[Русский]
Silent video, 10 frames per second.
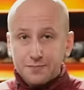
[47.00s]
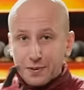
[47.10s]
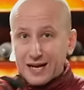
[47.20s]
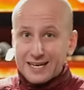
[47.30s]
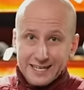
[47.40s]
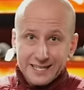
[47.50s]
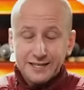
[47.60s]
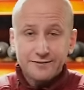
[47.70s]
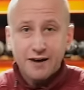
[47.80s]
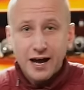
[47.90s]

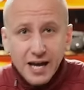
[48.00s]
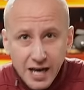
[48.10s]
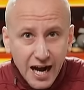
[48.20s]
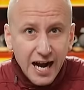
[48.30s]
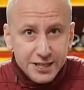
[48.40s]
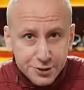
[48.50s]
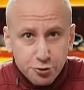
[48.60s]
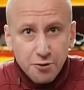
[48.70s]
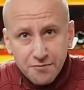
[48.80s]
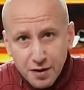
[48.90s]
поколения 2. О
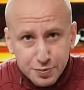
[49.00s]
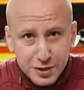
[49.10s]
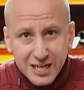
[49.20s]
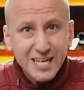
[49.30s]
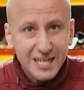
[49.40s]
чем вообще